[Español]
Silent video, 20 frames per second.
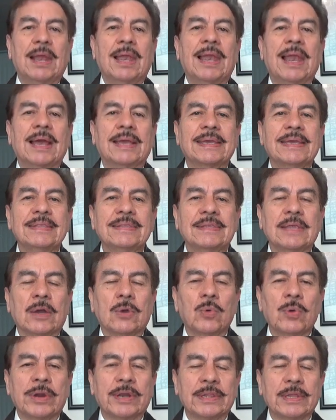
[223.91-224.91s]
La quinta
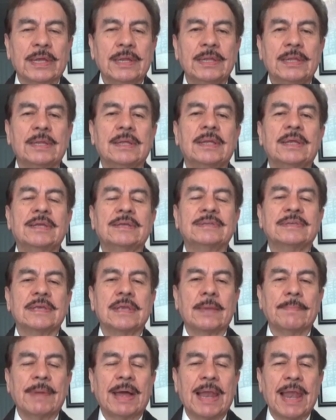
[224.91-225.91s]
cuerda se
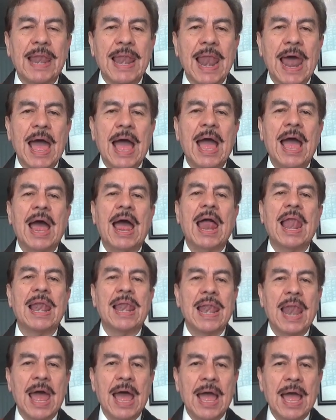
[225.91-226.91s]
llama la,
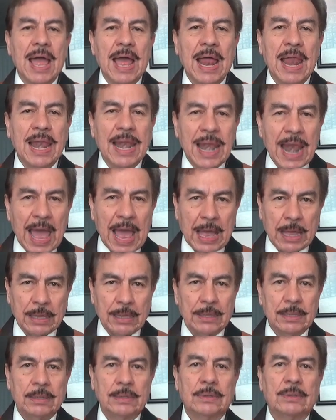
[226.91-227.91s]
la, la,
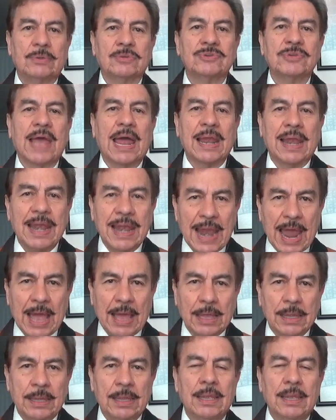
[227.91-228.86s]
o sea, la.